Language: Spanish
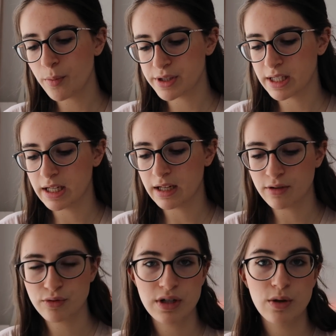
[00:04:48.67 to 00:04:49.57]
por si
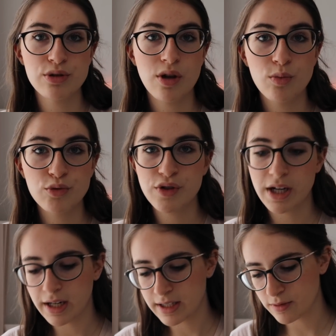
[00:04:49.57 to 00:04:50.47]
os han gustado mucho y
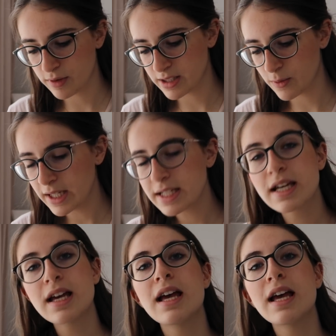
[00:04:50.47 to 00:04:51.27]
queréis unas iguales.